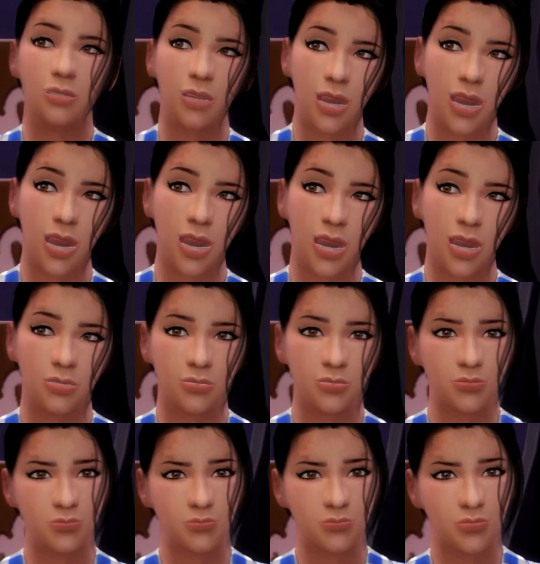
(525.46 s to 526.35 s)
mas eu
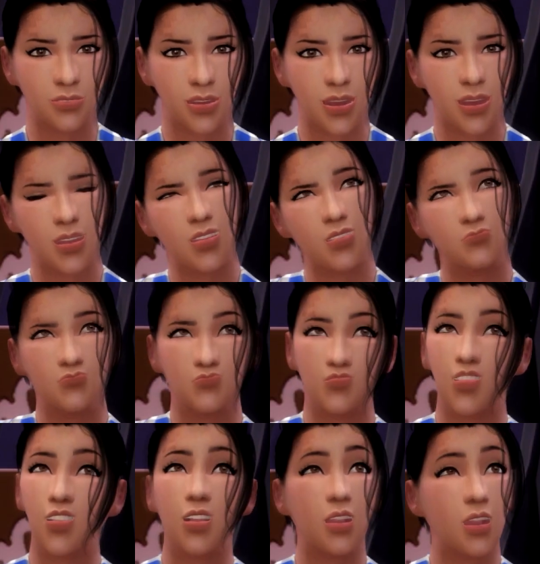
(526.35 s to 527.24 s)
quero ganhar. Todo
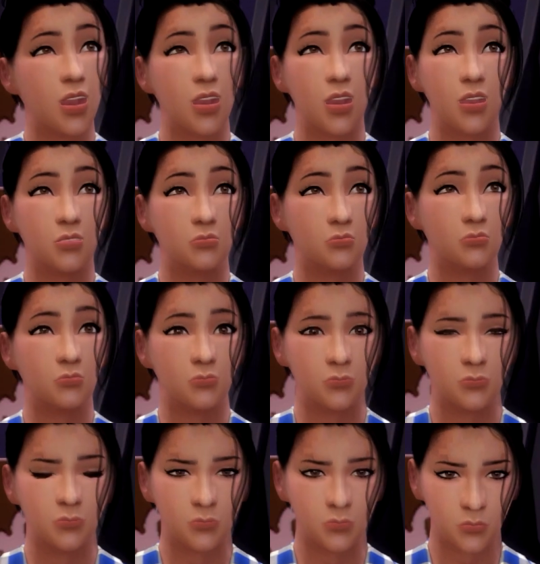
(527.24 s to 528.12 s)
mundo quer ganhar.
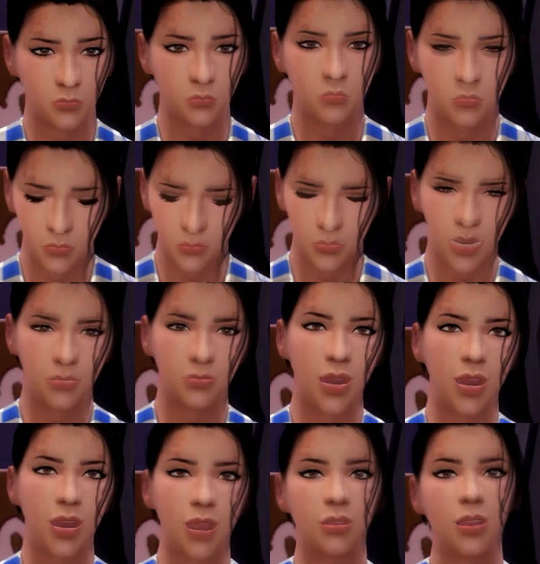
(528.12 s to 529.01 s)
E por
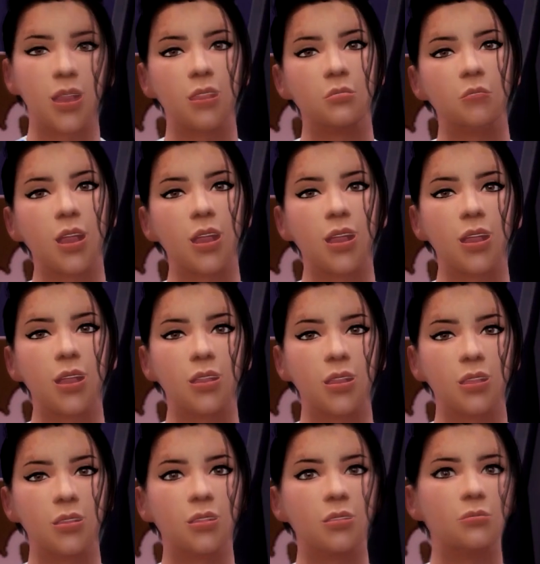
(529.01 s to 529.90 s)
isso eu tenho que eliminar os
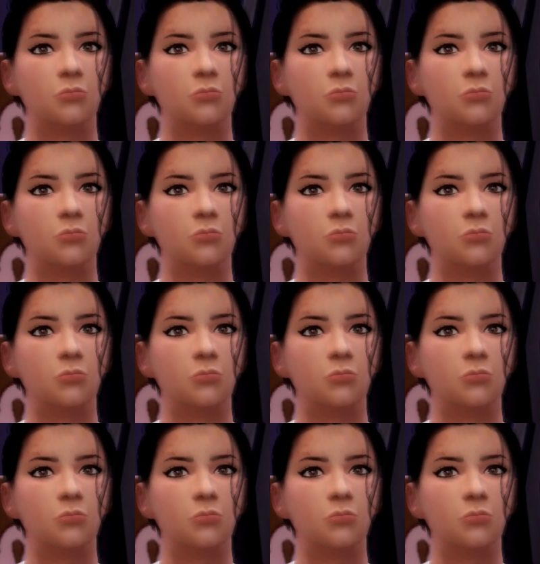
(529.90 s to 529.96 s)
mais